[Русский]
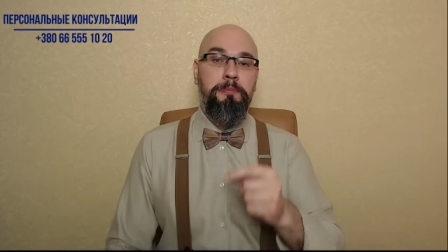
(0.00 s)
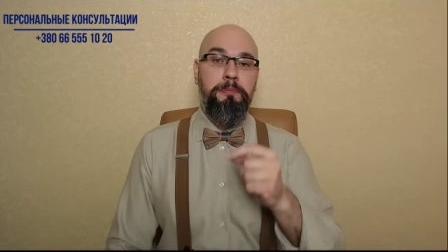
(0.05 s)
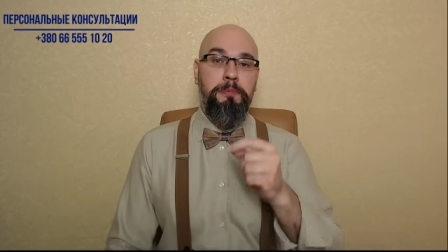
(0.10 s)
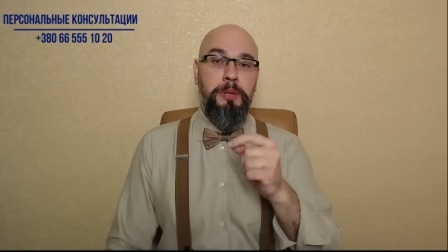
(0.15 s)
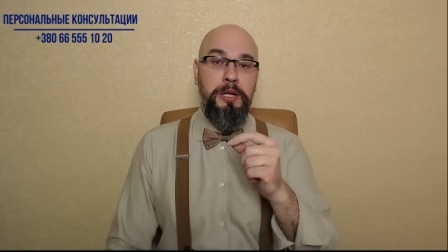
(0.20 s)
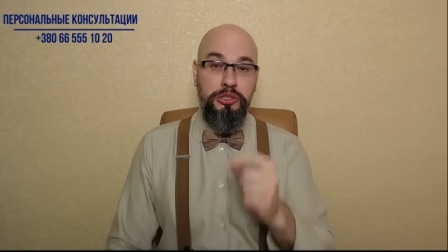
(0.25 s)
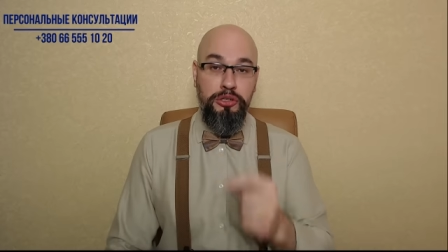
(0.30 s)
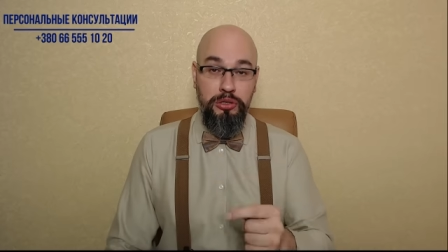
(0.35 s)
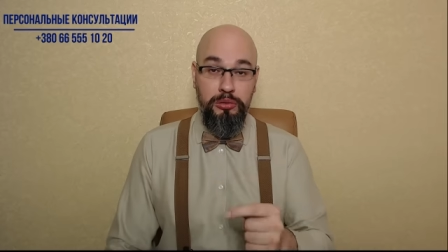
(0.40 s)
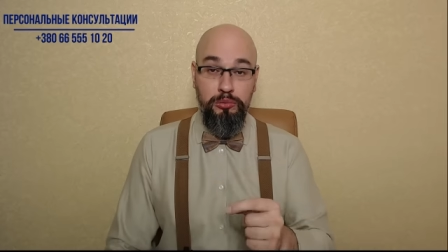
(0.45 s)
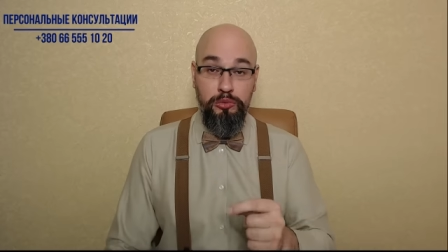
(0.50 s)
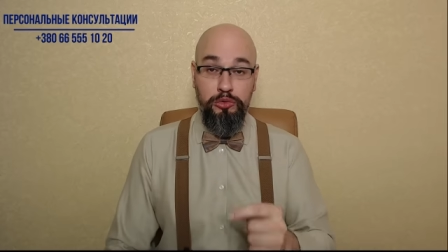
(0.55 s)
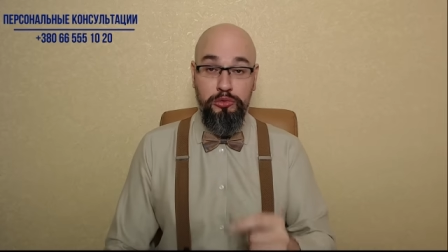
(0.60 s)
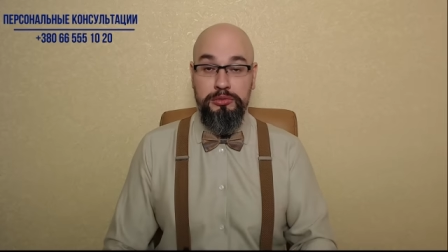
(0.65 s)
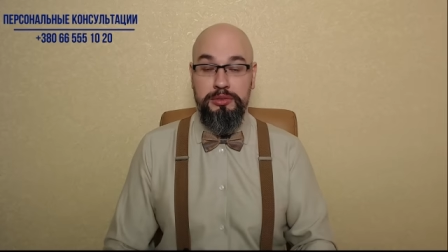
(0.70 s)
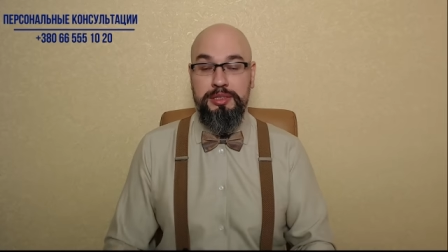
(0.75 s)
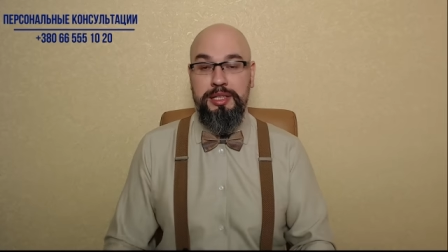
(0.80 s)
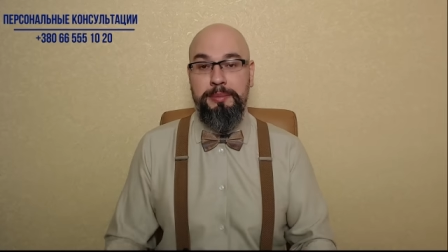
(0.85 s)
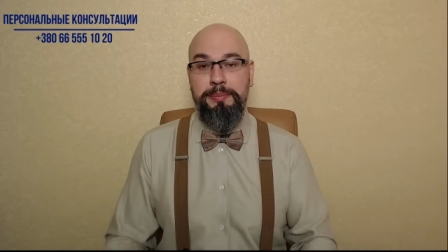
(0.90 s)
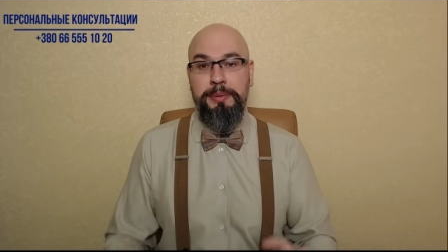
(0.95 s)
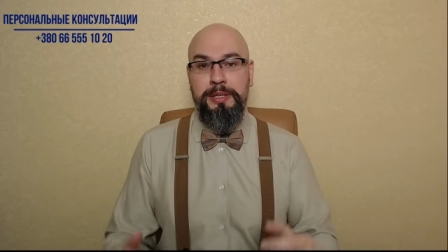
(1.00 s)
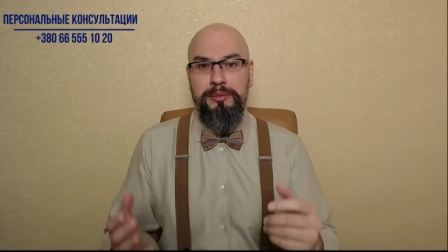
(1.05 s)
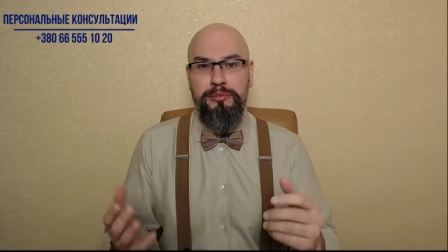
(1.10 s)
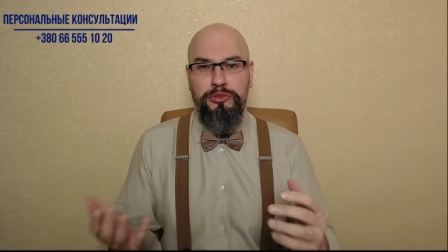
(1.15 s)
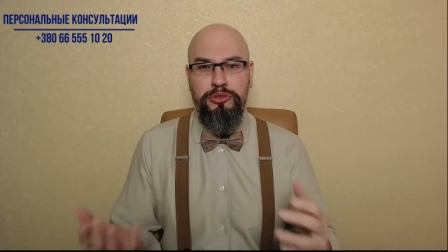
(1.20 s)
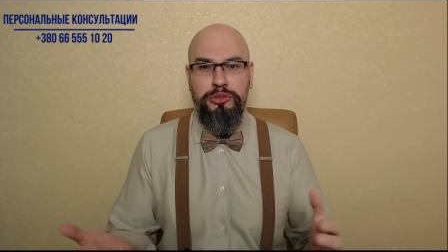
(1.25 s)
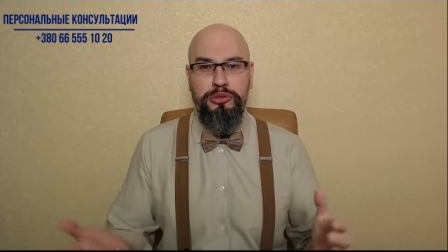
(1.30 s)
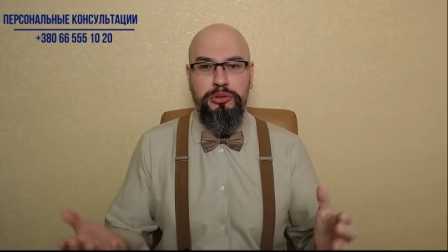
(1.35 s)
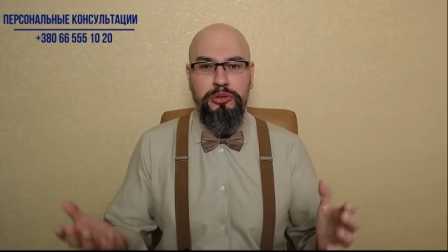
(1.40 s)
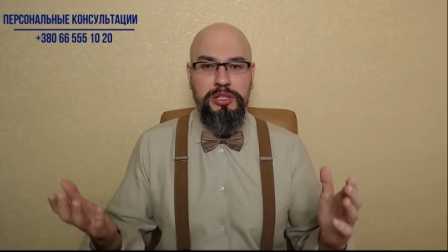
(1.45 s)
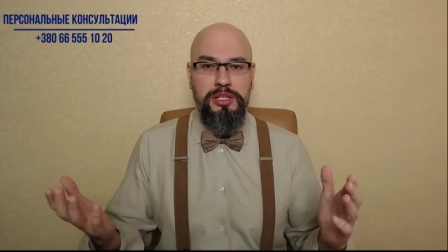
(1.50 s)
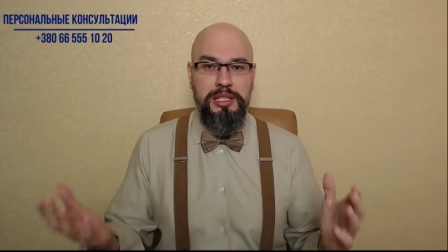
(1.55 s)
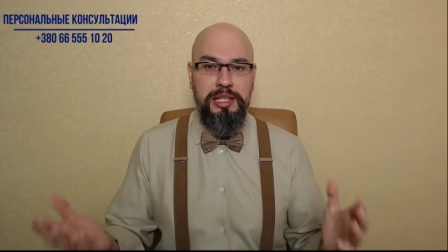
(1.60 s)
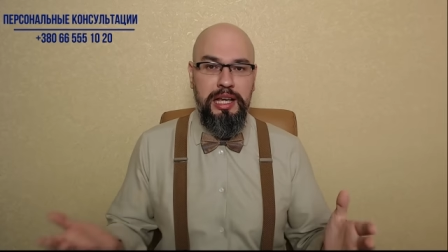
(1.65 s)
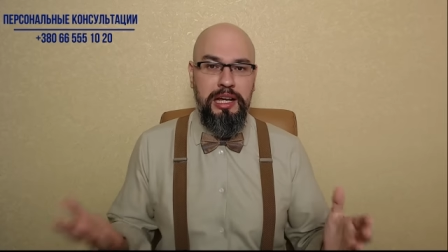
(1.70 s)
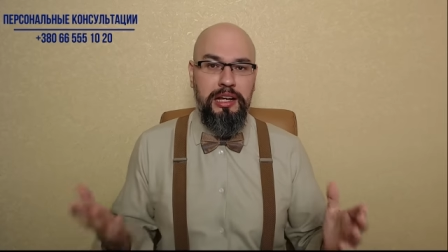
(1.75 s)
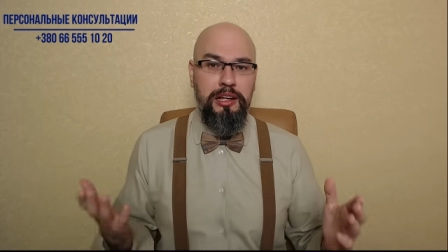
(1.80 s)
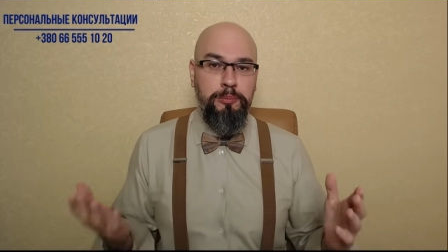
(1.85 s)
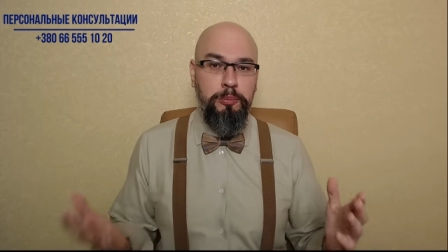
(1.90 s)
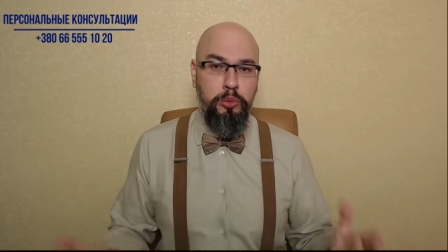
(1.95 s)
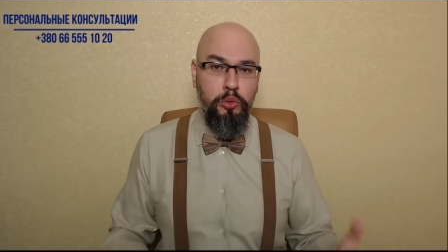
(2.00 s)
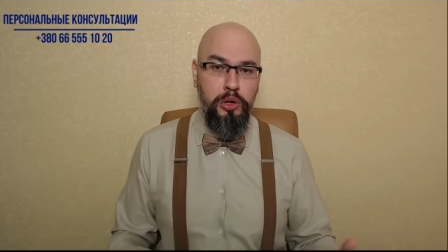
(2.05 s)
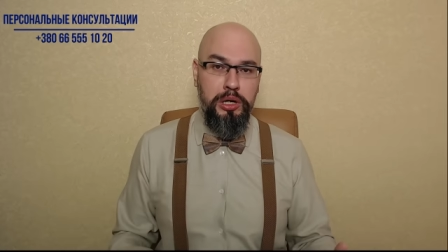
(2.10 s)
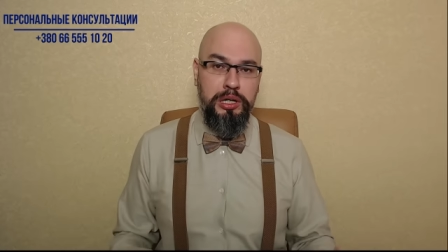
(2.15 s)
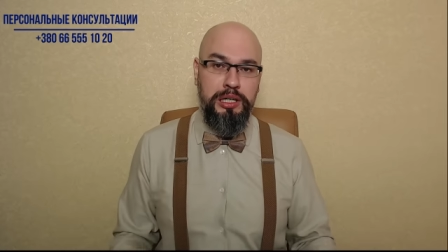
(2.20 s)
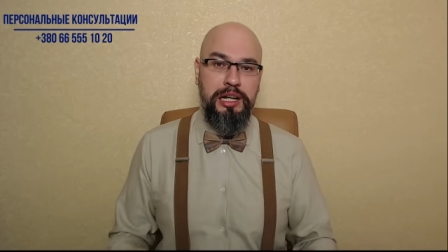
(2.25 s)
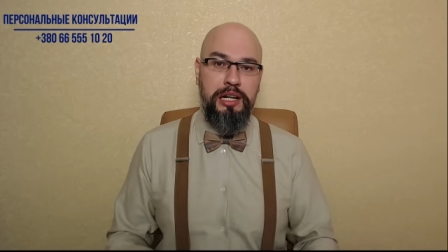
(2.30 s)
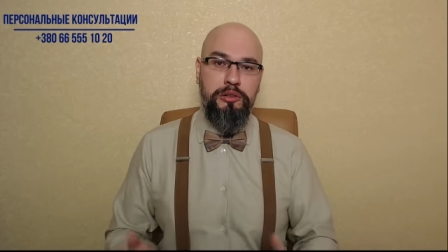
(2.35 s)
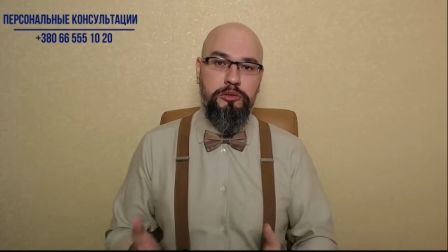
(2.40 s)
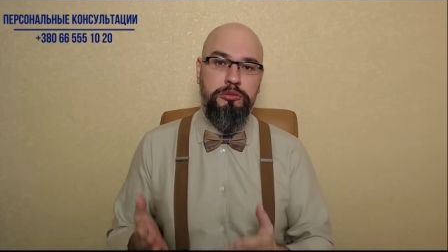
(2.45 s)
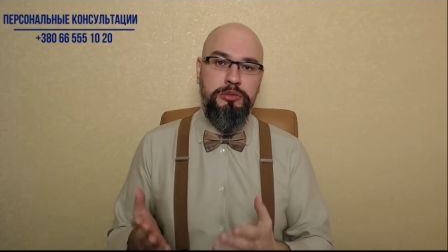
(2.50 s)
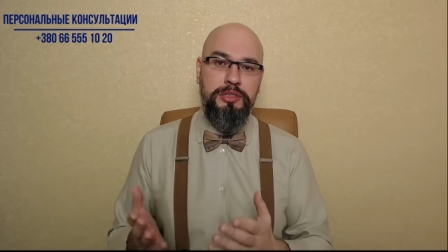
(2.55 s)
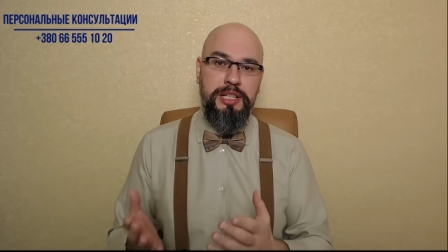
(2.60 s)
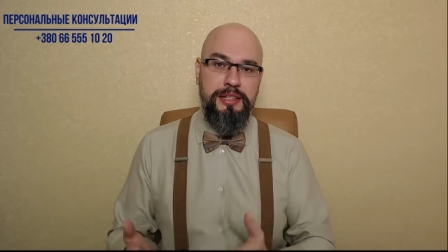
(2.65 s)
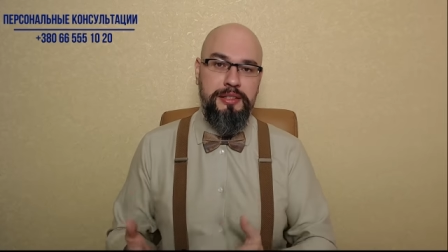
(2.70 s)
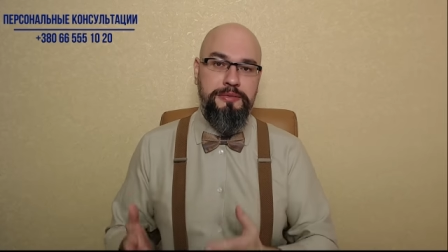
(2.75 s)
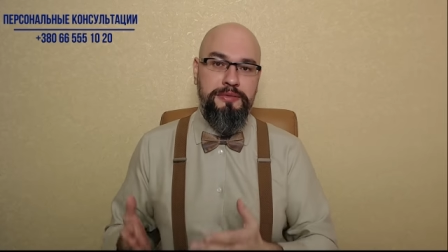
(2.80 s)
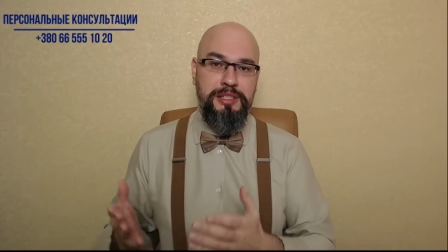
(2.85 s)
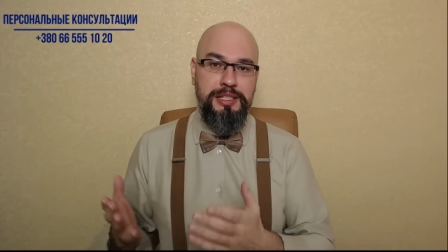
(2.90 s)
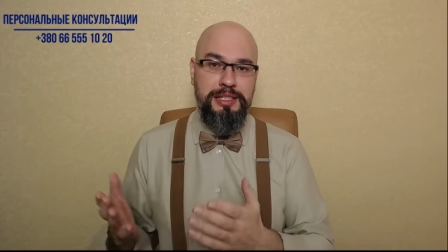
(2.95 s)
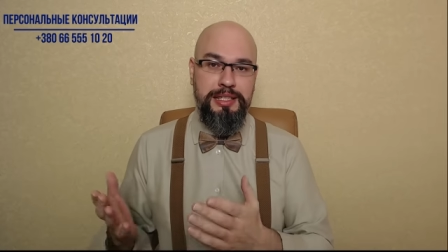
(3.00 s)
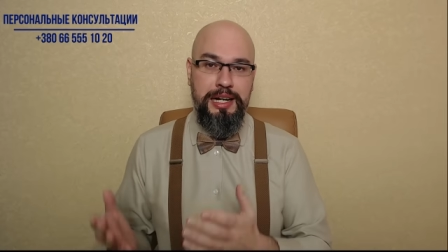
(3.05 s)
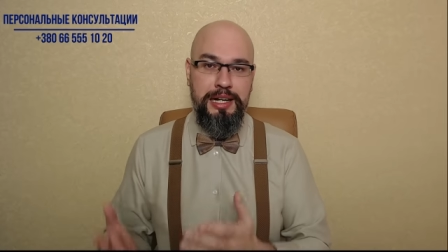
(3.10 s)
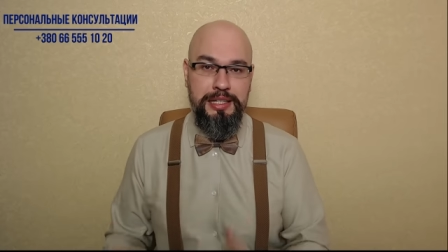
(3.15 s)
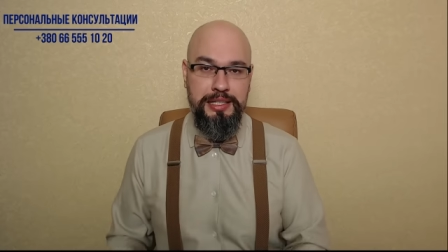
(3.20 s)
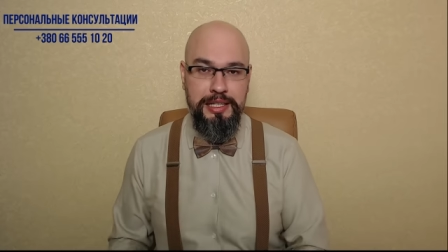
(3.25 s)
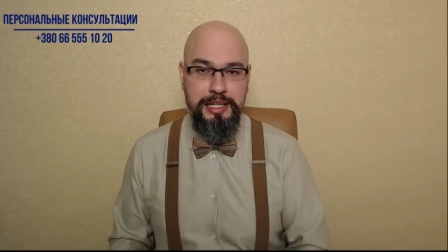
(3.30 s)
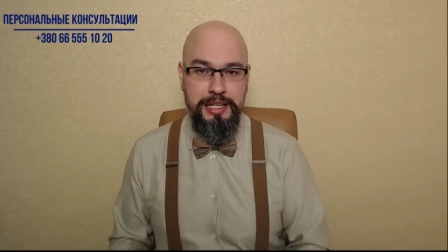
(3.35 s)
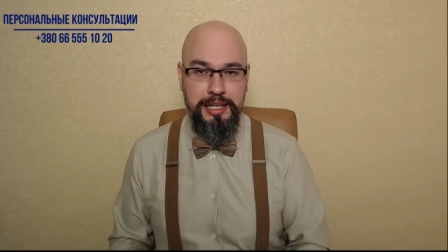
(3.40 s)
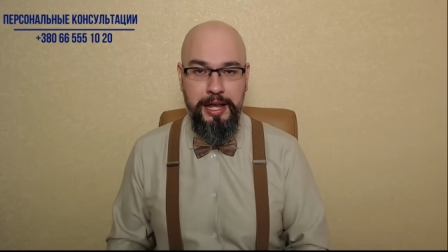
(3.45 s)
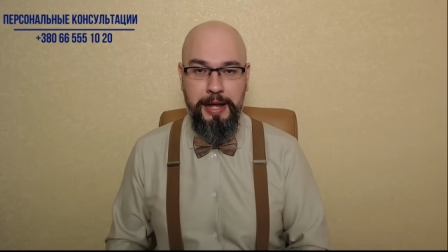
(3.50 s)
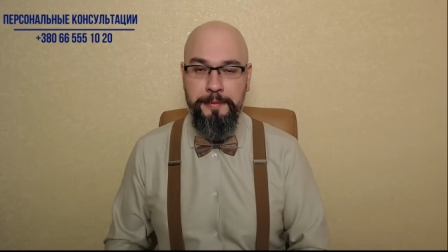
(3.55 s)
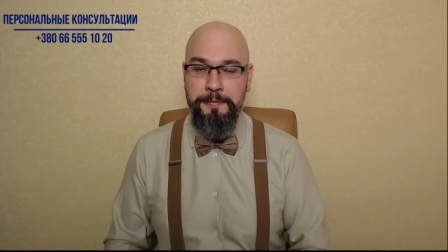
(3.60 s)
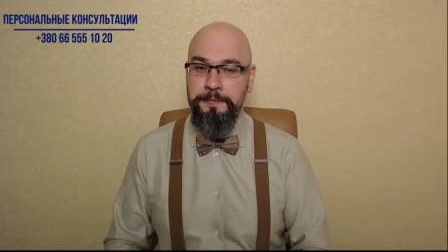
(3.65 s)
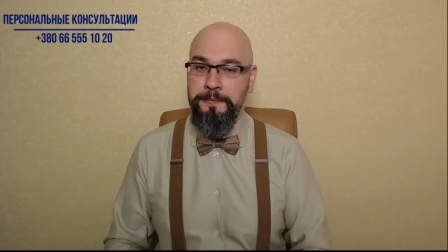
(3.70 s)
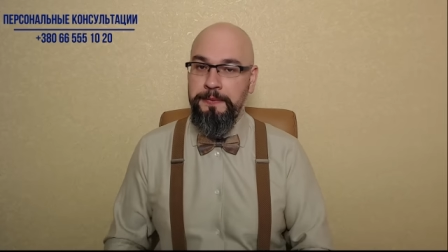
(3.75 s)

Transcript: Почему? Да потому что с тех пор, как у нас в стране э,